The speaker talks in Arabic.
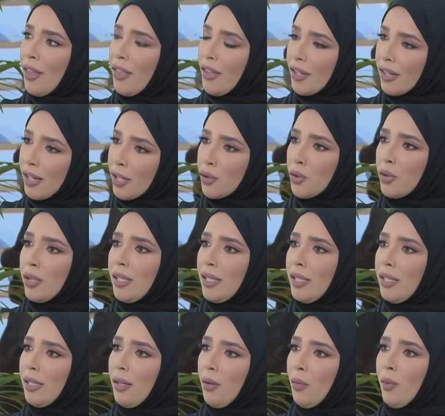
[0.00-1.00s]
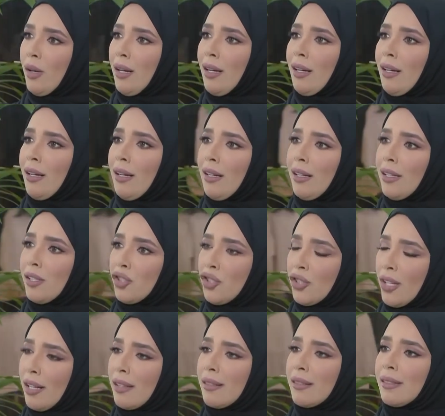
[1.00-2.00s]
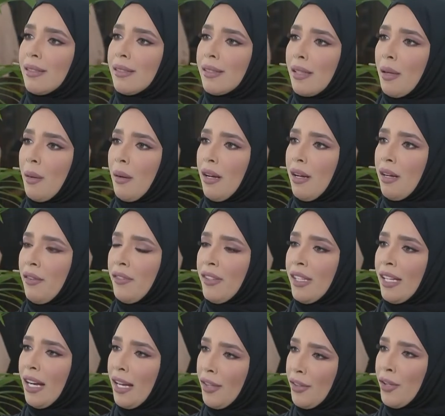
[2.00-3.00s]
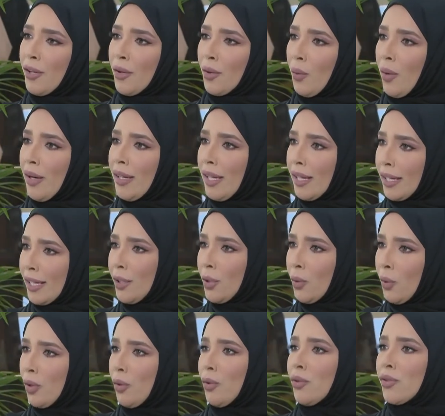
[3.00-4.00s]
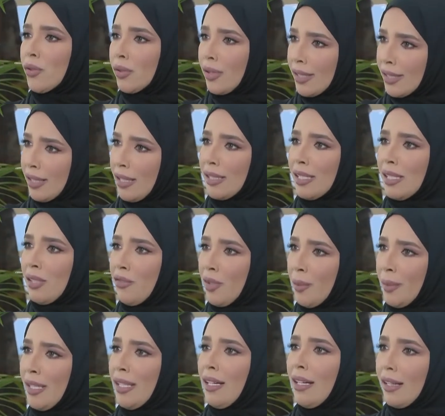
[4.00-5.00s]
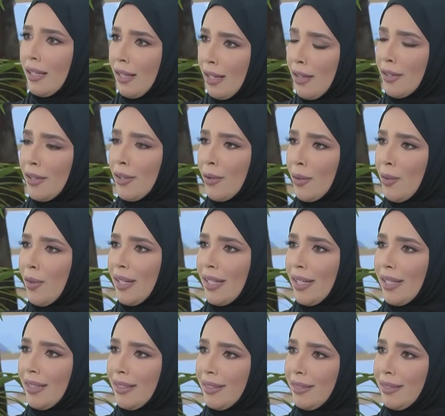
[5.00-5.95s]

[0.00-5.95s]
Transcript: رجل وشخص آه، في هذه الروايه اكيد هو العنصر الاساسي في بناء هذه الروايه